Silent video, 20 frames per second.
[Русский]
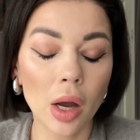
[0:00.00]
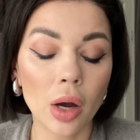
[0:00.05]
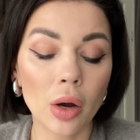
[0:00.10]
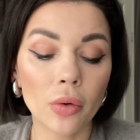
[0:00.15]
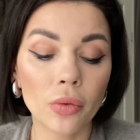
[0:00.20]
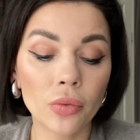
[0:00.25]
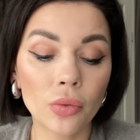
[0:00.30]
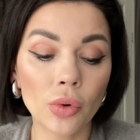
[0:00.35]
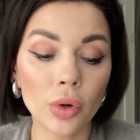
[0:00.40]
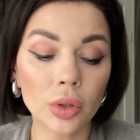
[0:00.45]

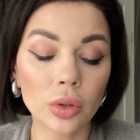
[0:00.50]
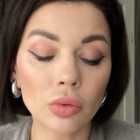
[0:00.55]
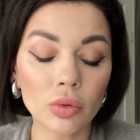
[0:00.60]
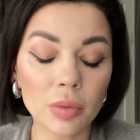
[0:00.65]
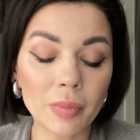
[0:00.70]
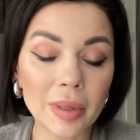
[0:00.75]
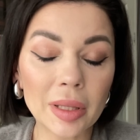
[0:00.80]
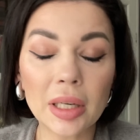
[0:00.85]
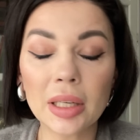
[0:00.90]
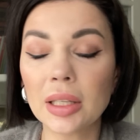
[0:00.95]
Вот, ну
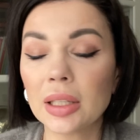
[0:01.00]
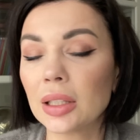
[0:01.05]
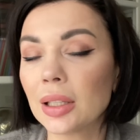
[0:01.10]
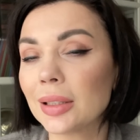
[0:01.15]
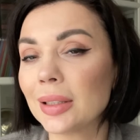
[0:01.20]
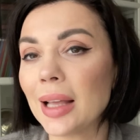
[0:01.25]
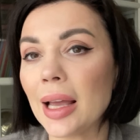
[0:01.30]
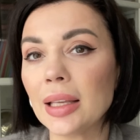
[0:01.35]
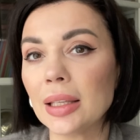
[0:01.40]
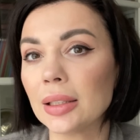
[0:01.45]
смотрите,
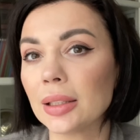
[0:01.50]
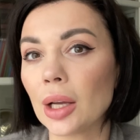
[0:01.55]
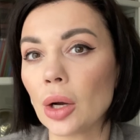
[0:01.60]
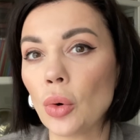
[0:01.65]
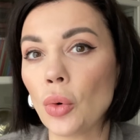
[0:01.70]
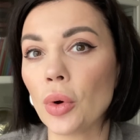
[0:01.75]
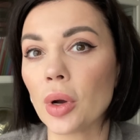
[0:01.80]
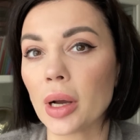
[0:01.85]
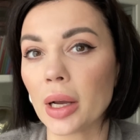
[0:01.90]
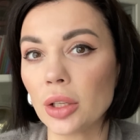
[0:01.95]
это знаете
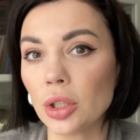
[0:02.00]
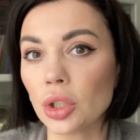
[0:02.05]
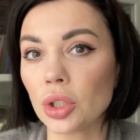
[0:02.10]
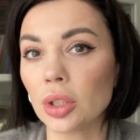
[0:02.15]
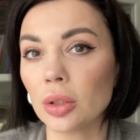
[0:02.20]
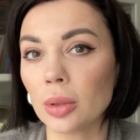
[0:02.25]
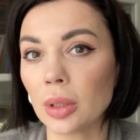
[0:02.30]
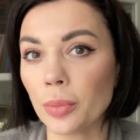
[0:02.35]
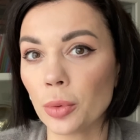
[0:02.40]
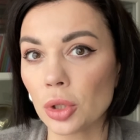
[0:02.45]
такое,
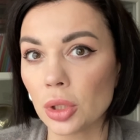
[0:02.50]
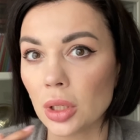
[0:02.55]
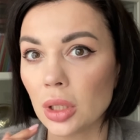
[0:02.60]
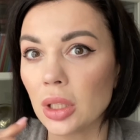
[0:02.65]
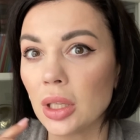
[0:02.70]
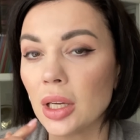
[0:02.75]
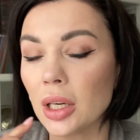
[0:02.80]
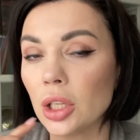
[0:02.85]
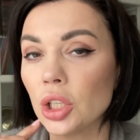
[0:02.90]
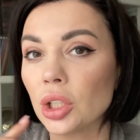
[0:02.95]
конечно, это просто
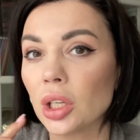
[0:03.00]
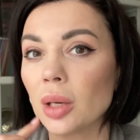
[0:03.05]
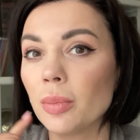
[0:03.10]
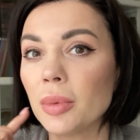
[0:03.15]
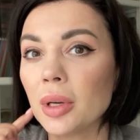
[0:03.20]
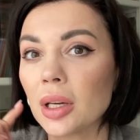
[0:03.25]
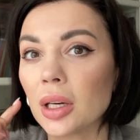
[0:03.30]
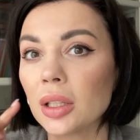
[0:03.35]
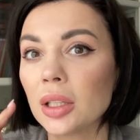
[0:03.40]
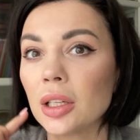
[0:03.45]
дырочки,
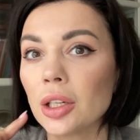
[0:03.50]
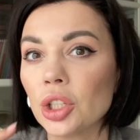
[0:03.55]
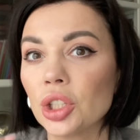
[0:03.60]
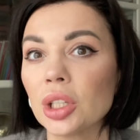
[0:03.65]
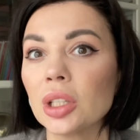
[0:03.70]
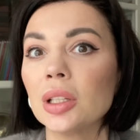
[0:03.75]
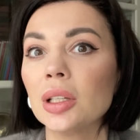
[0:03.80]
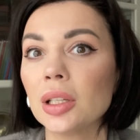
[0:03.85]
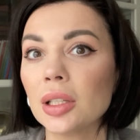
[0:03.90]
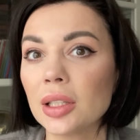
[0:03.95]

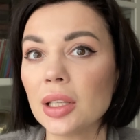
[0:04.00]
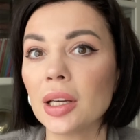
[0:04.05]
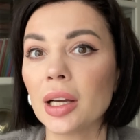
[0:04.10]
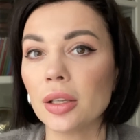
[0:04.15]
микродырочки на лице,